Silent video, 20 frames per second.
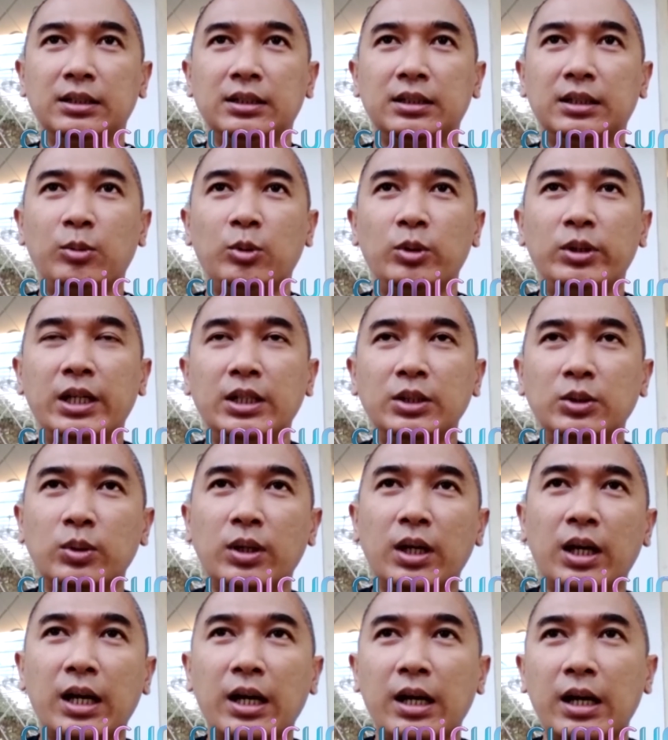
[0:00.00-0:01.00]
kemudian
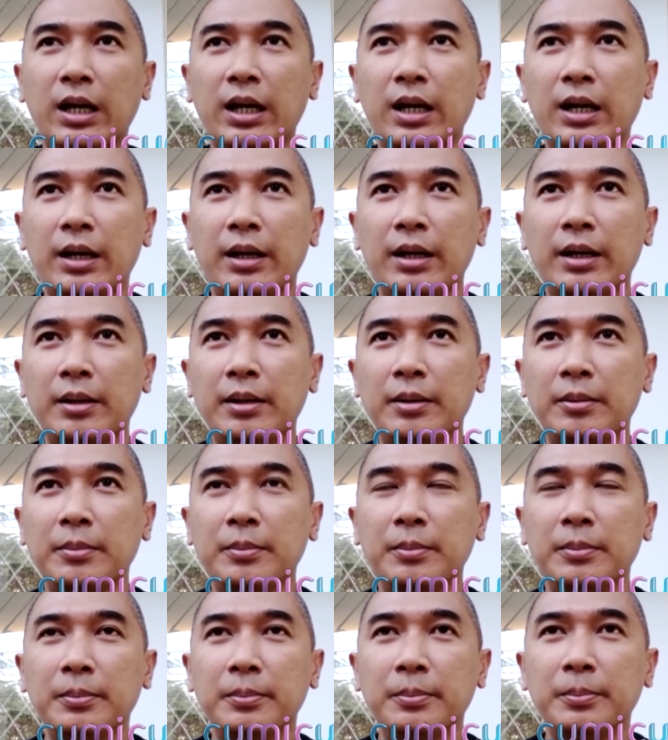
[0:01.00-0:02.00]
juga nggak
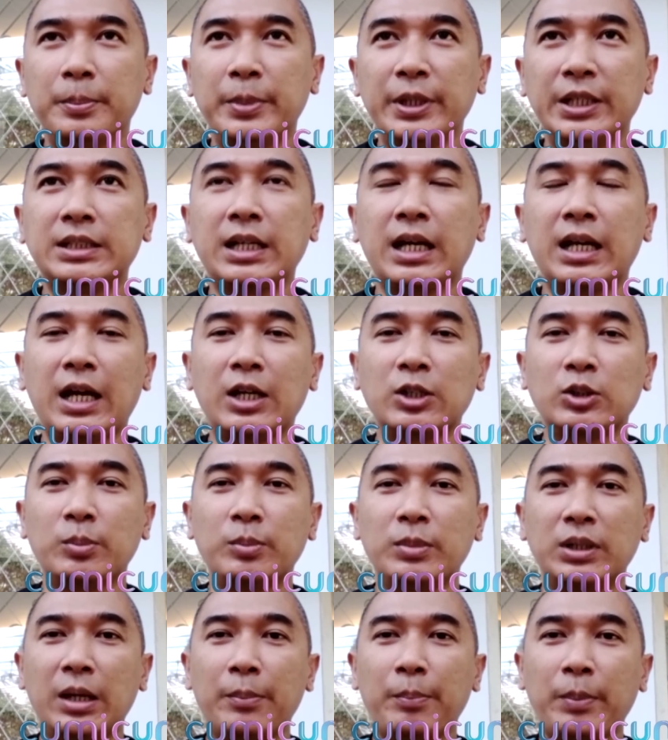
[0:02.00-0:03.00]
bisa langsung
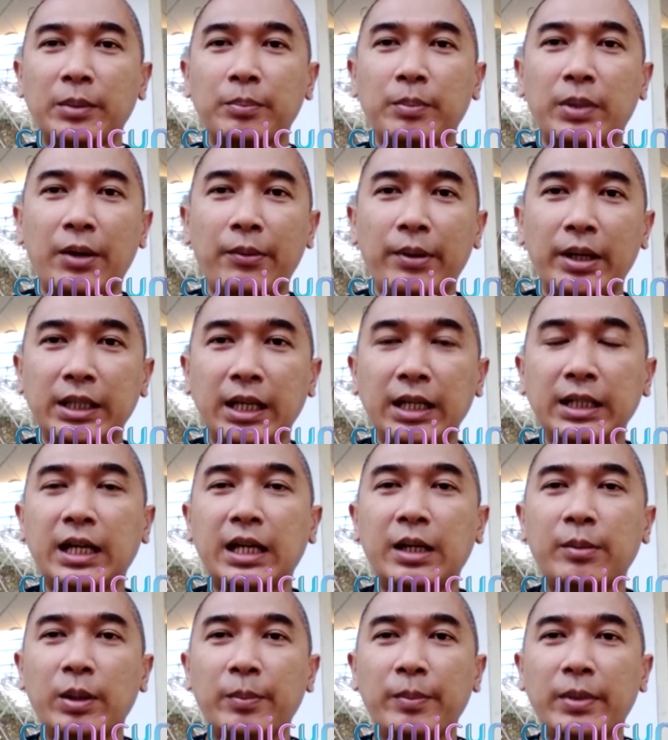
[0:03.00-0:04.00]
mendapat perawatan
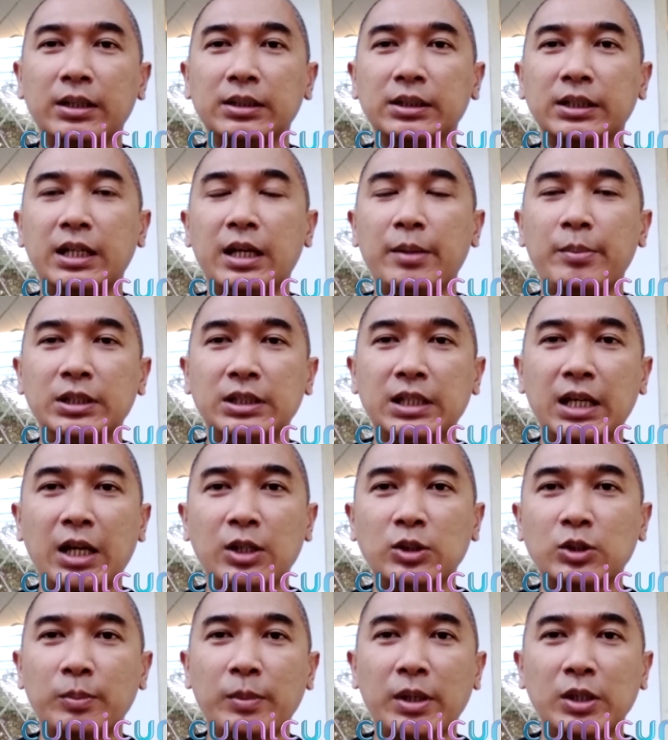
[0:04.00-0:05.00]
karena memang tidak bisa
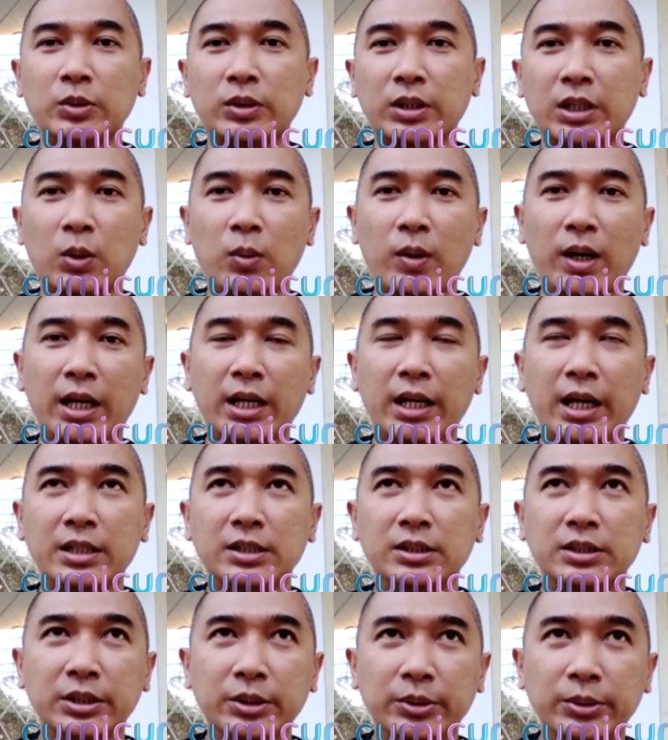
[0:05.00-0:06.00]
langsung masuk ke ruangan
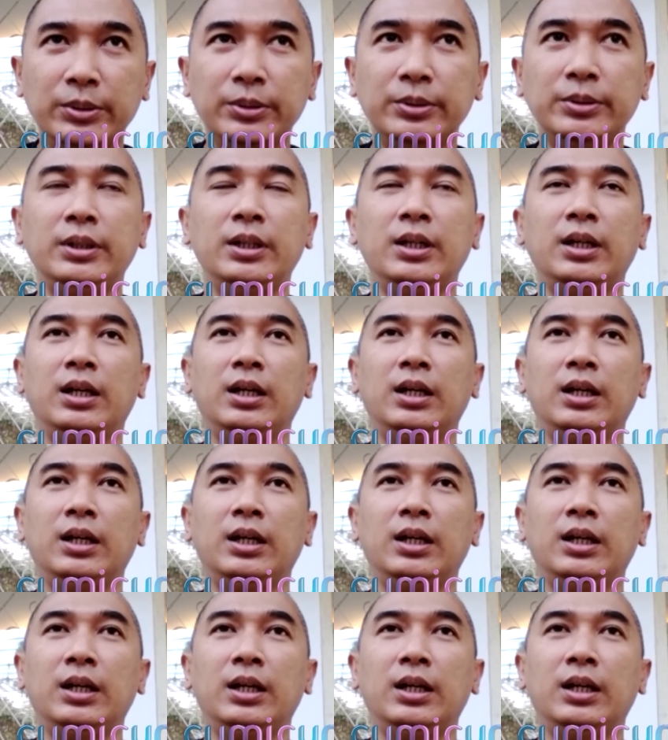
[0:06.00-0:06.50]
ICU